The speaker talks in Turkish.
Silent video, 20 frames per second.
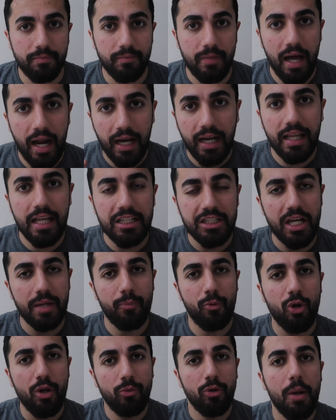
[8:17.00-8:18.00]

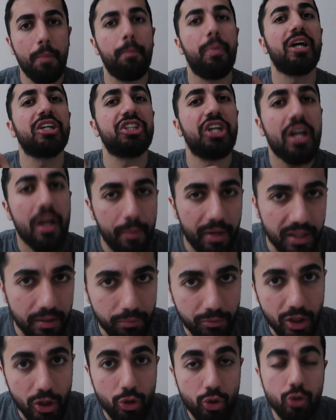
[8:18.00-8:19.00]
Arkadaşlar böyle böyle
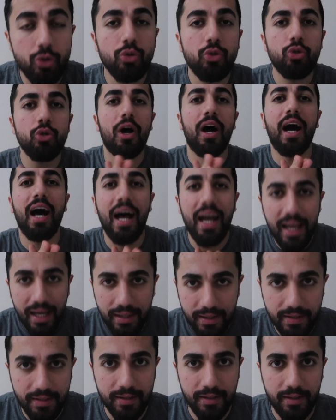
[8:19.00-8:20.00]
başaramadım diye. Çünkü
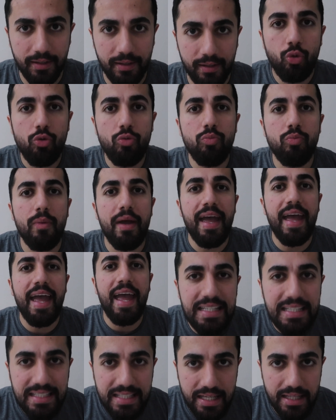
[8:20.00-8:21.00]
hayat tüm
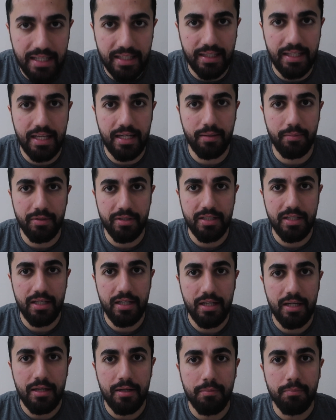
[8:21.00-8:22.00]

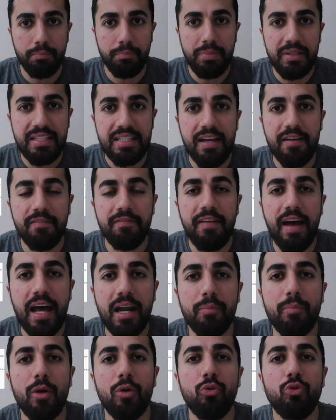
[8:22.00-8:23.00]
istediklerimizi bize
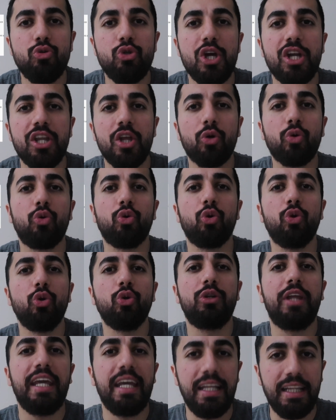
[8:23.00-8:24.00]
verme üzerine
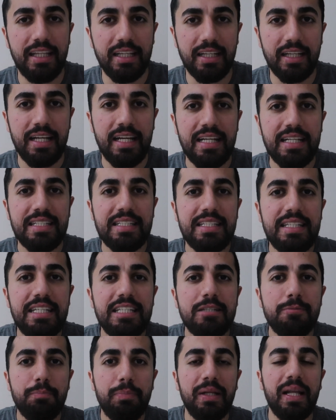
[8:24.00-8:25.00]
kurulu değildir.
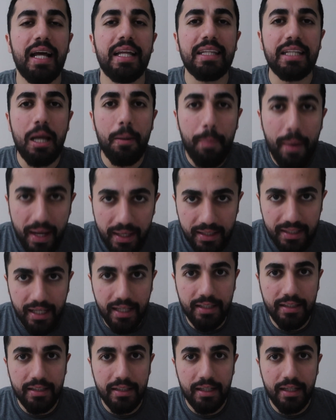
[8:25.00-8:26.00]
Siz plan
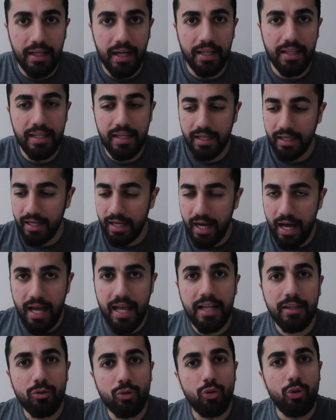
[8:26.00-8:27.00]
yaparken hani
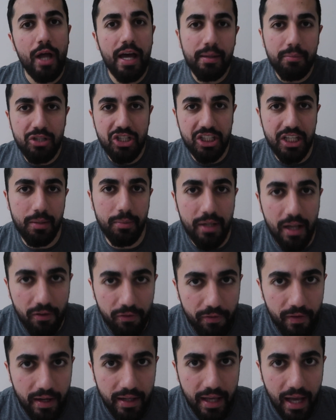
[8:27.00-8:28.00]
hayat gülermiş diye bir
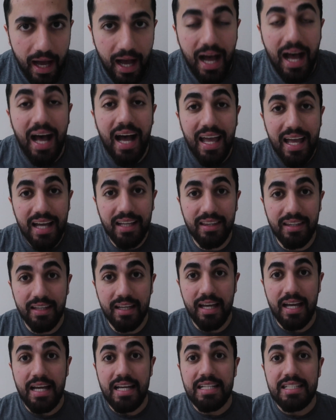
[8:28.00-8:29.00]
laf var ya. Hayat
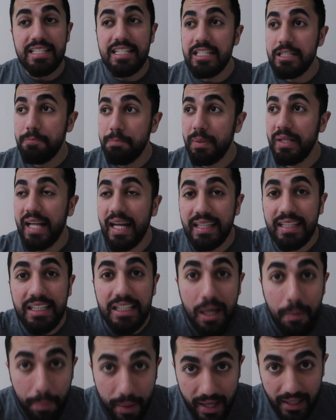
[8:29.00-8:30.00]
siz plan
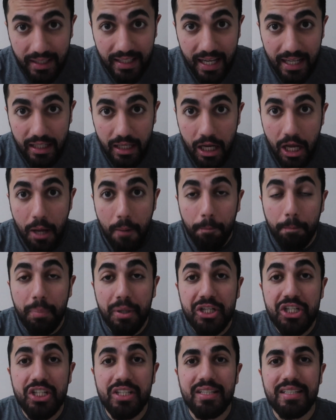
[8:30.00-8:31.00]
yaparken
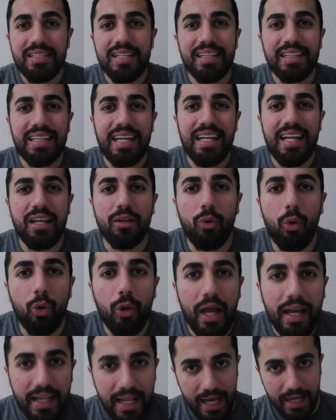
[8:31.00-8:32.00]
başınıza gelen
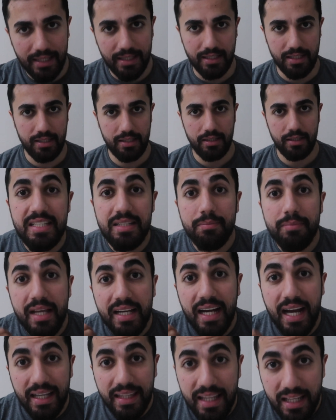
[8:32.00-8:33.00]
olaylardır. Bizim
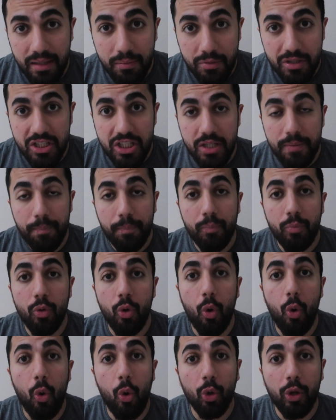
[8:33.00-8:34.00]
de kaderimizi
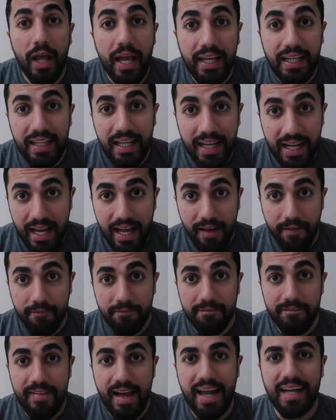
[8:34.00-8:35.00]
bu olaylara
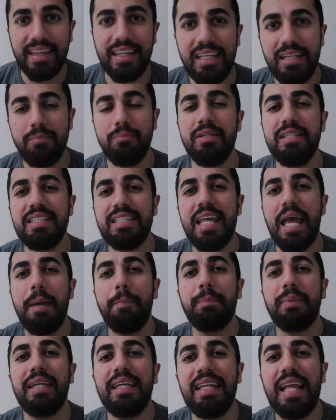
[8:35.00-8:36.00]
verdiğimiz
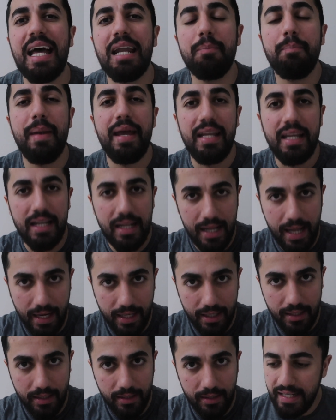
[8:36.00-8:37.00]
tepkiler
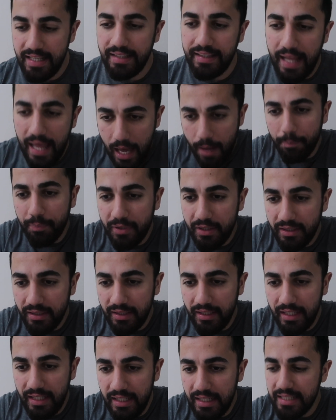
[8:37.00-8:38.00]
belirler. Senin ne
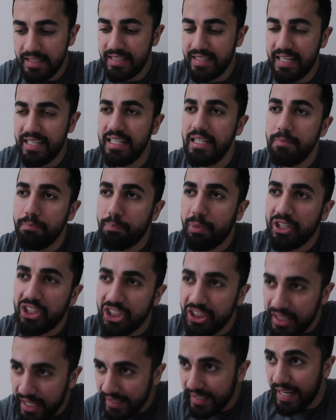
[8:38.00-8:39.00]
yaptığın değil, senin
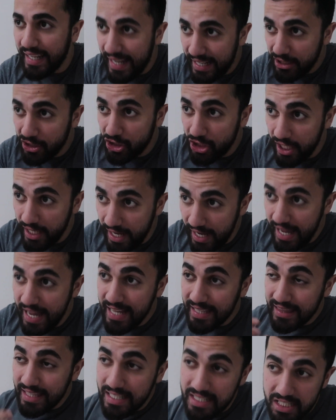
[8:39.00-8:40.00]
başına gelen şeye
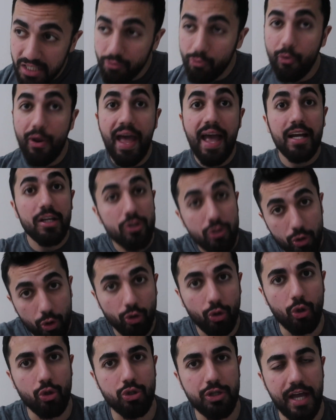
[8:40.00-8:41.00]
nasıl
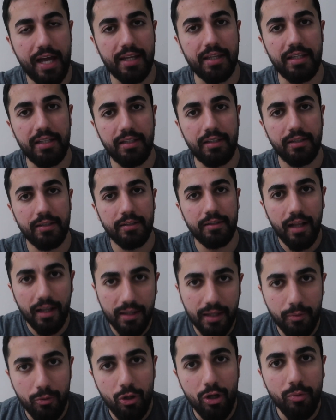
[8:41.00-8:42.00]
reaksiyon gösterdiğin.
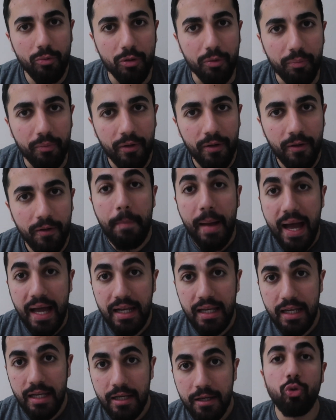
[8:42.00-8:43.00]
Anlatabiliyor muyum?
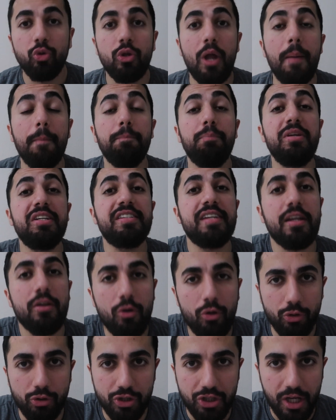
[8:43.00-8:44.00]
Ben bundan bir sene
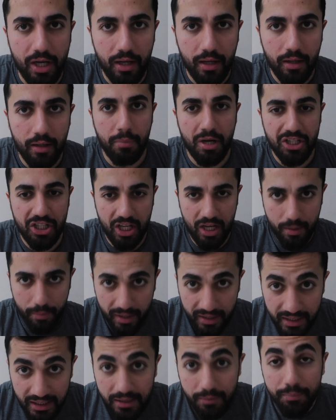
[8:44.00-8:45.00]
önce
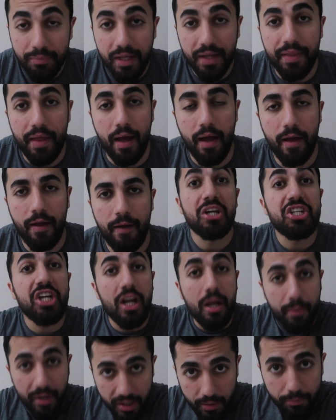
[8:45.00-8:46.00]
başaramadığımda da
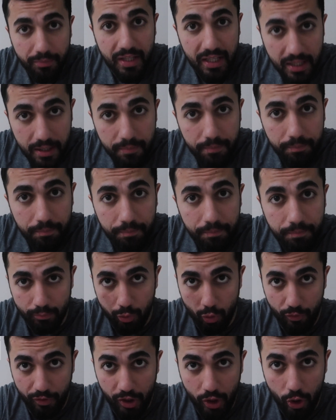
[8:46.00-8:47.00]
başaramadım dedim
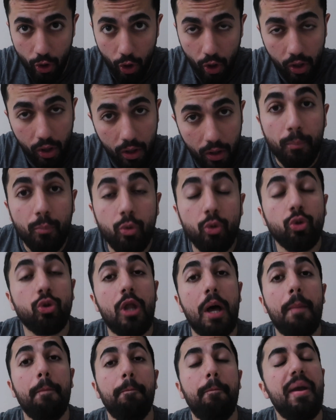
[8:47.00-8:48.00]
bu video.
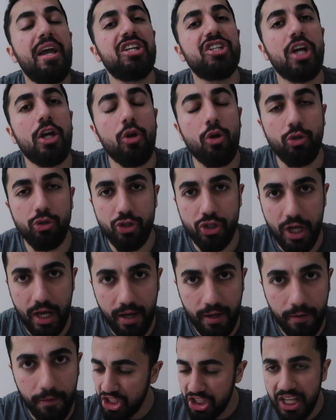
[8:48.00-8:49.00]
Bundan 5 ay
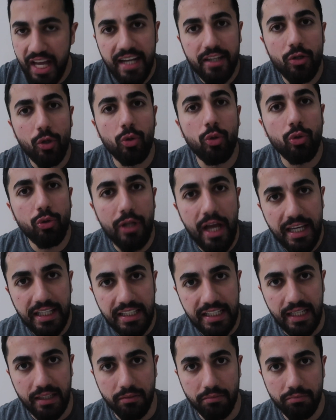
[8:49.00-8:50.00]
önce işler
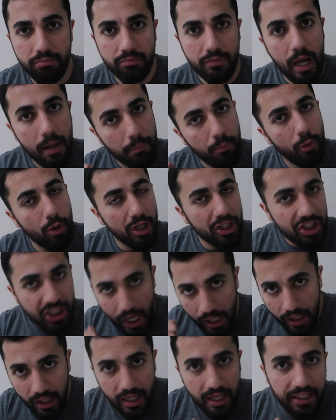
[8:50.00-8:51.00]
yolundayken tam böyle
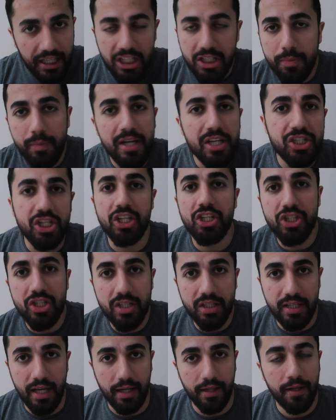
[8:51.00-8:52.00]
karlılığa geçmeye
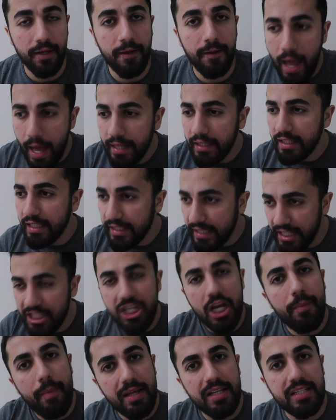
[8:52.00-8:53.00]
çalışırken eğer ki
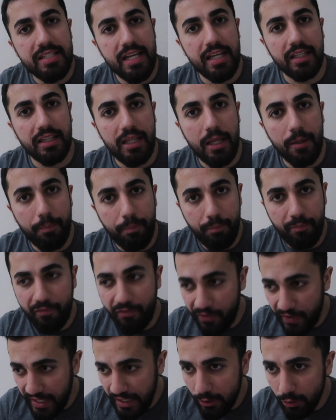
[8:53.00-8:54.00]
geçemezsek de
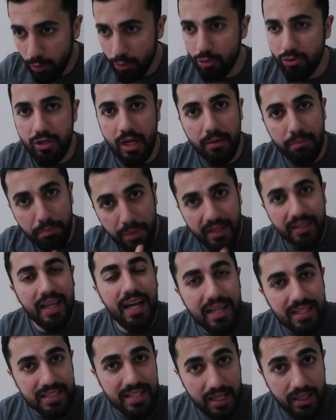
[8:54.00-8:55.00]
fail olursak
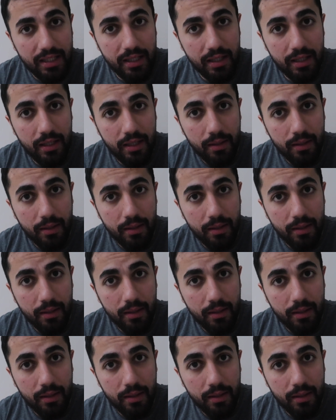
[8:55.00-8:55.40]
batarsak